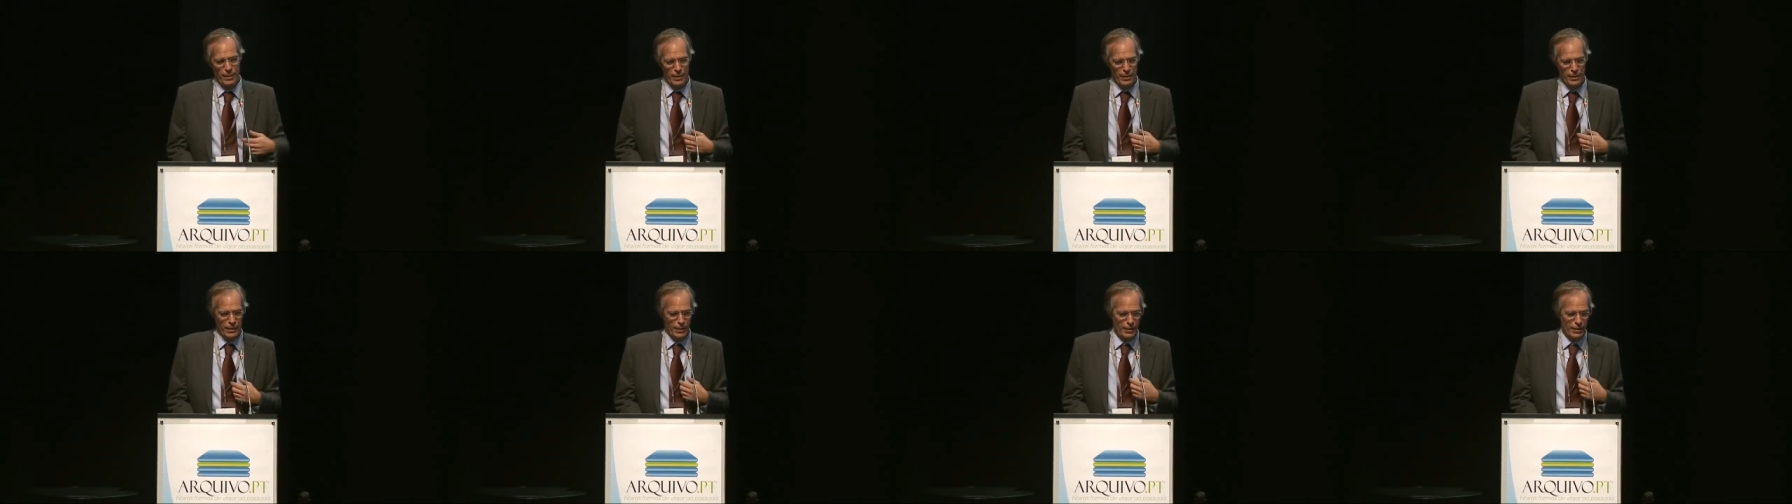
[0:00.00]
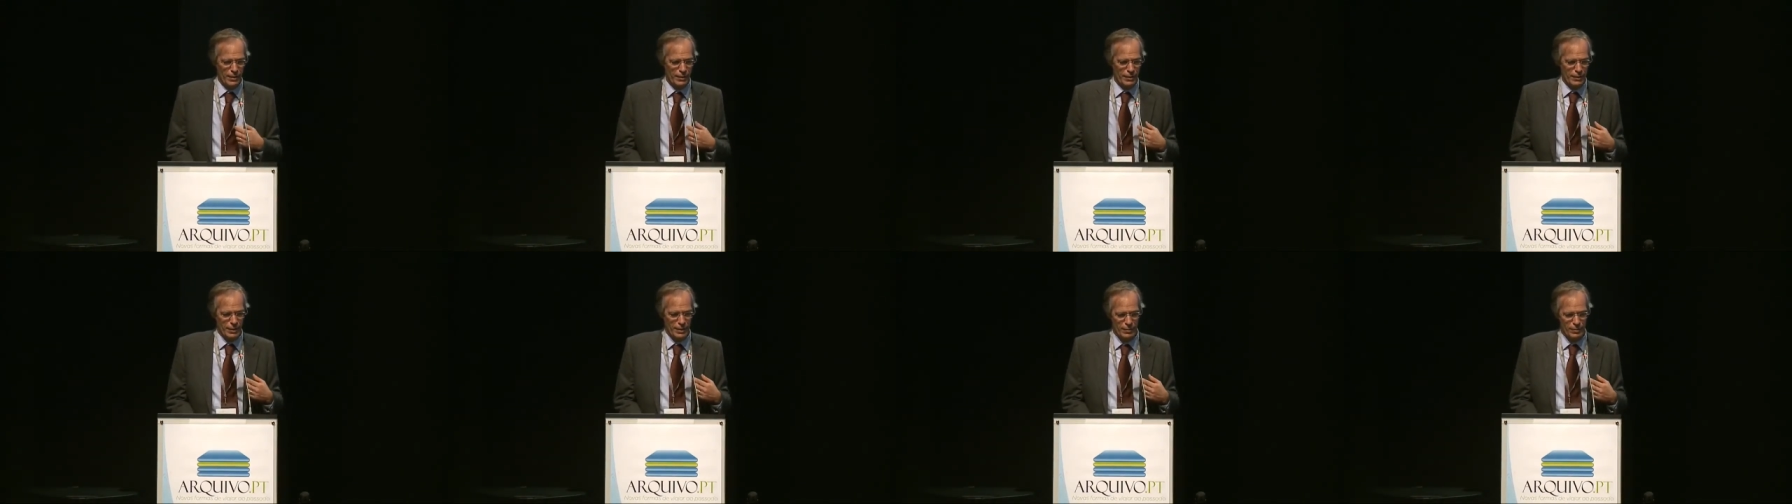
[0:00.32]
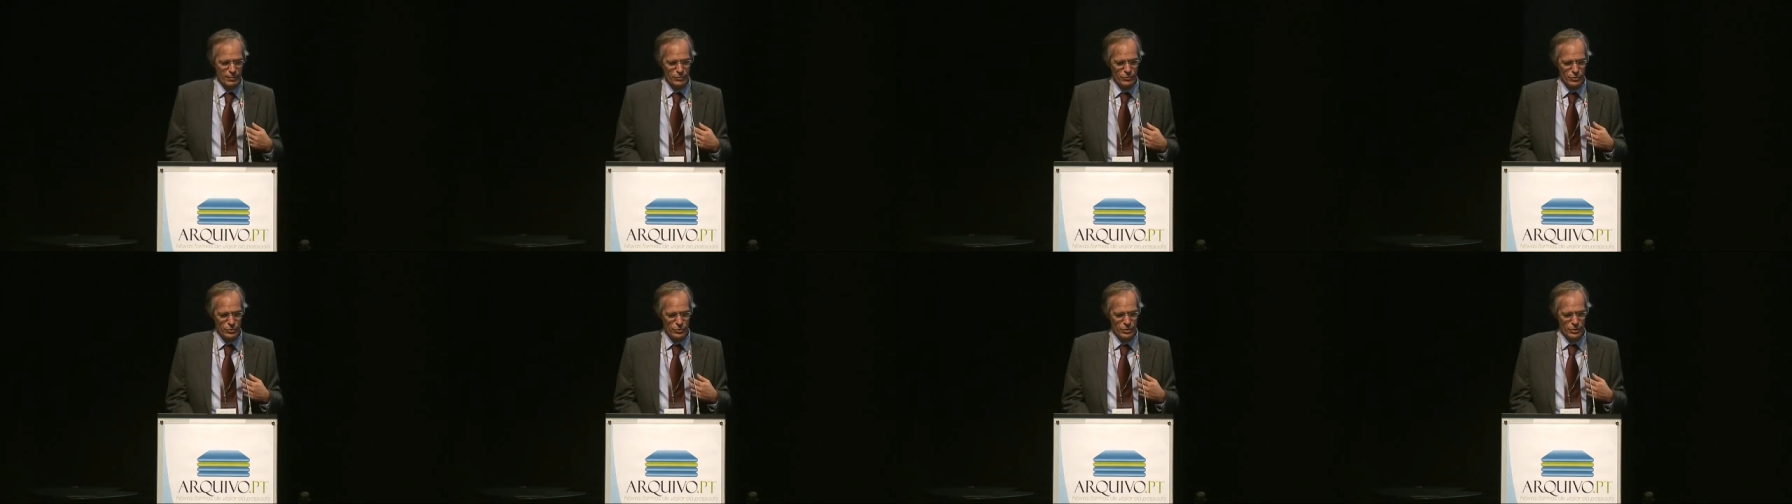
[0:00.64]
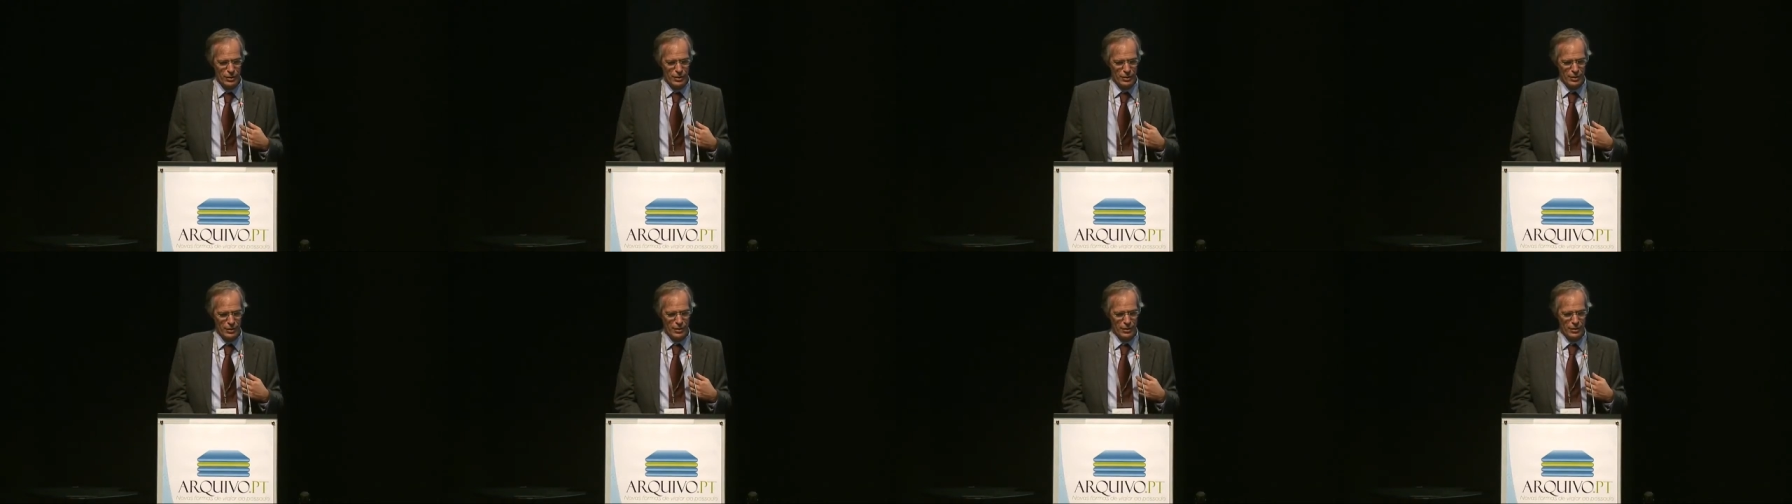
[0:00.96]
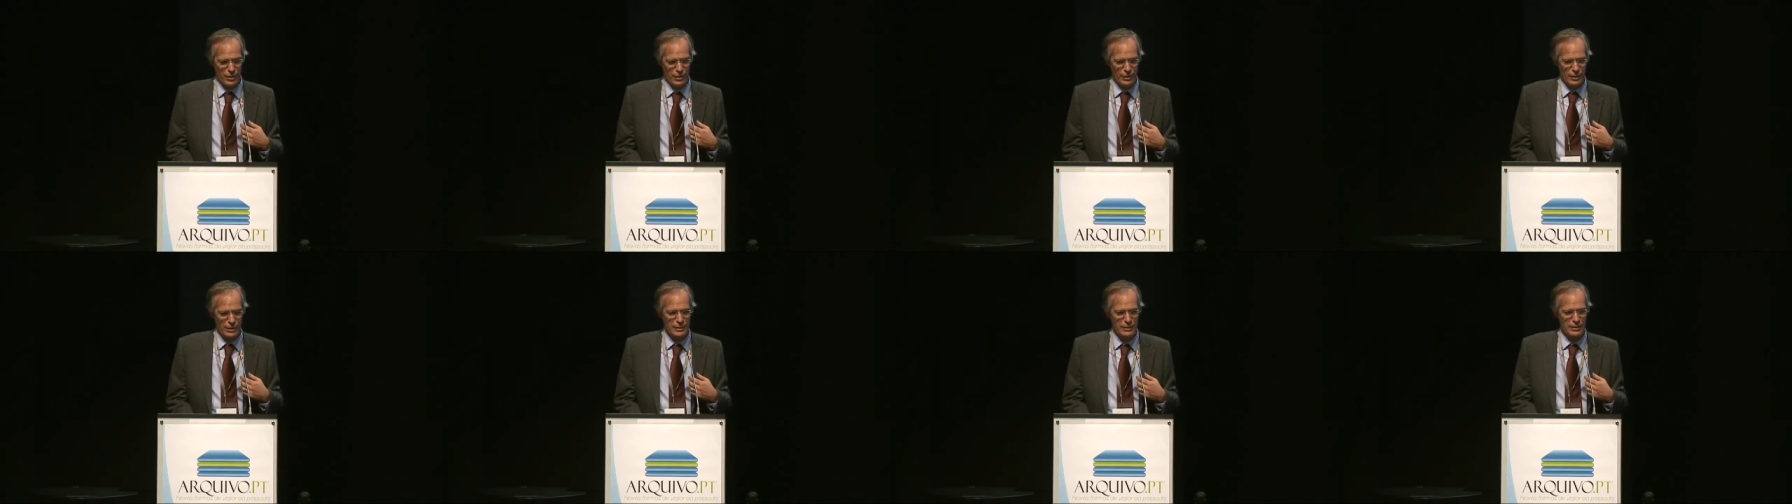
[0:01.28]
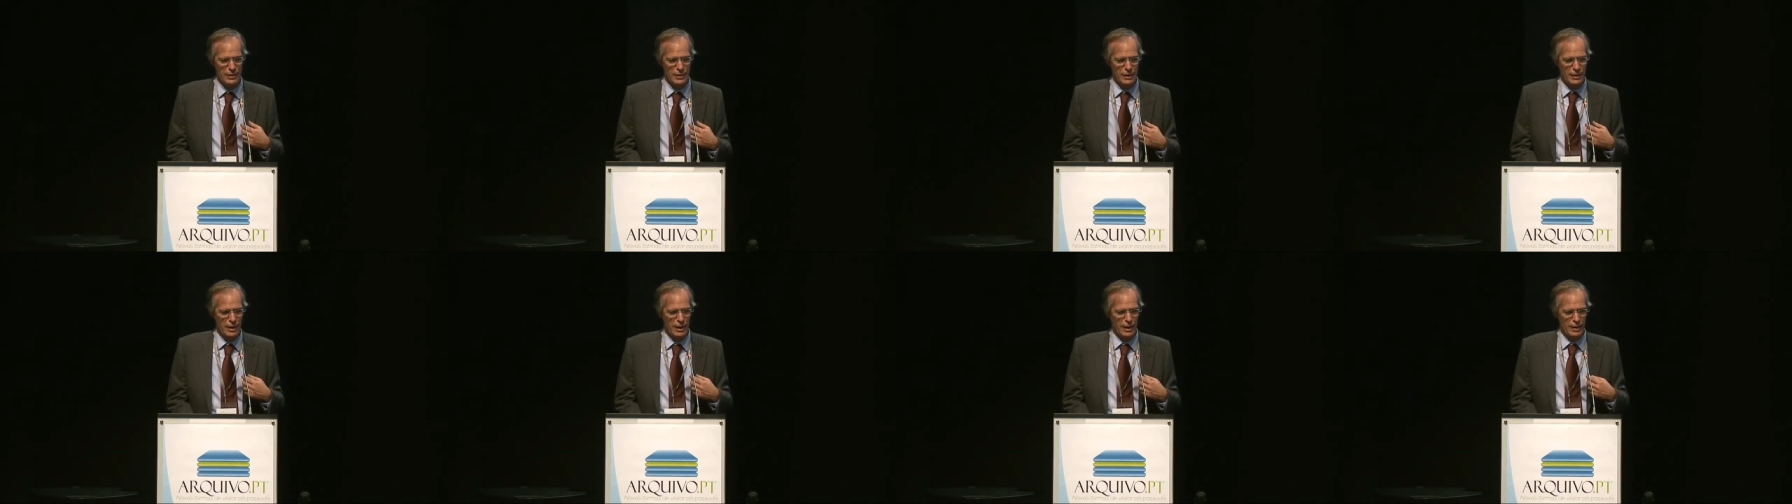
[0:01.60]
eh, digamos, a, a,
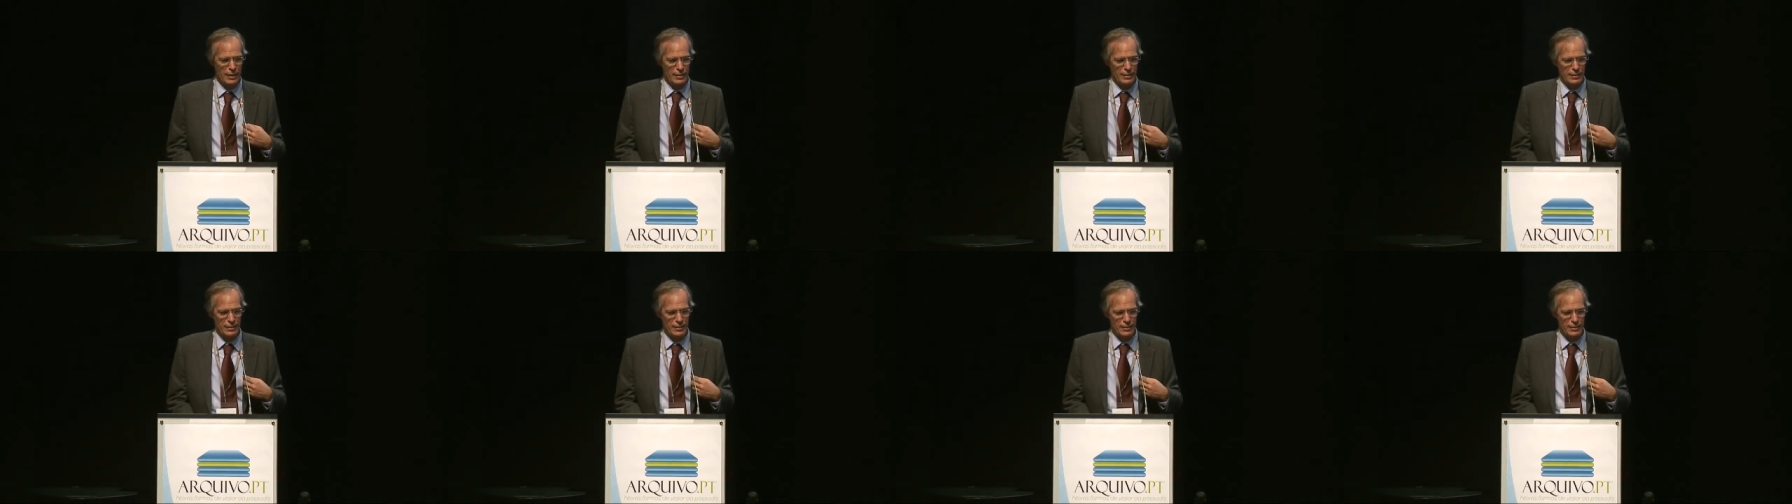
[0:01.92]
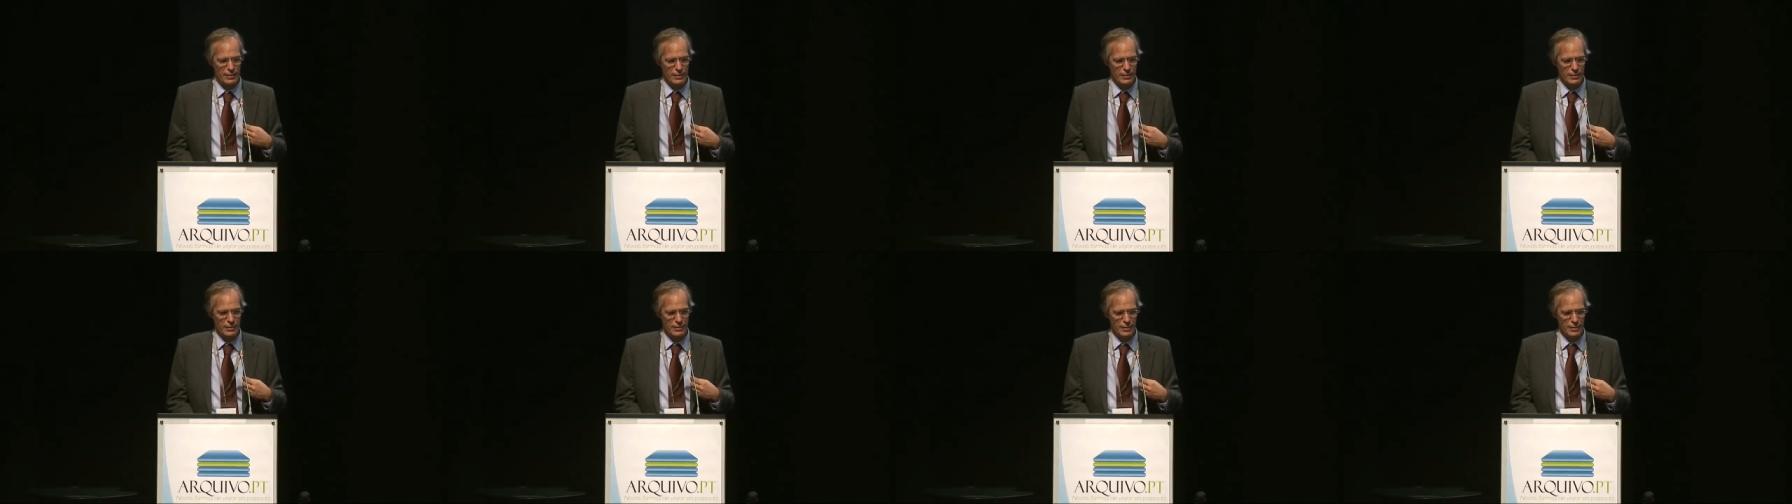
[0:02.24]
necessidade de